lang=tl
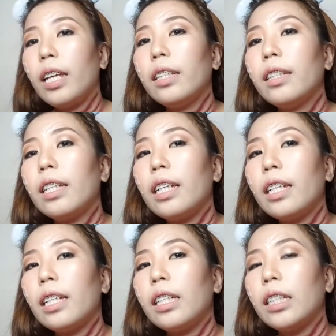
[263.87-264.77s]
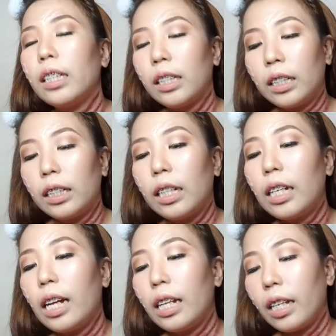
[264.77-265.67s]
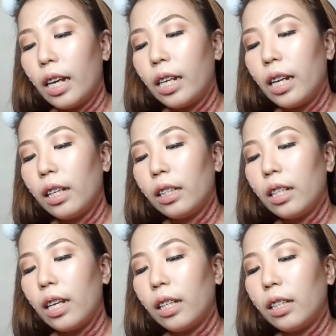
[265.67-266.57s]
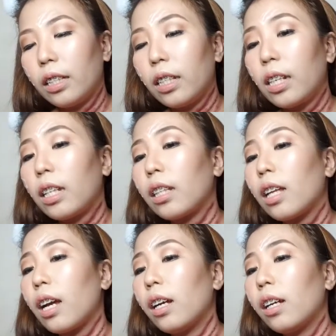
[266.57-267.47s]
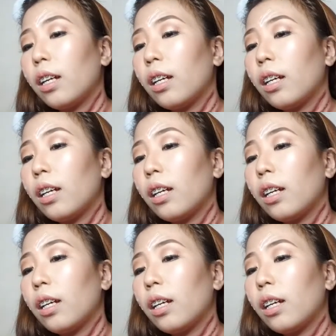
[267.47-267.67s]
And then, ilalagay lang din natin sa gitna.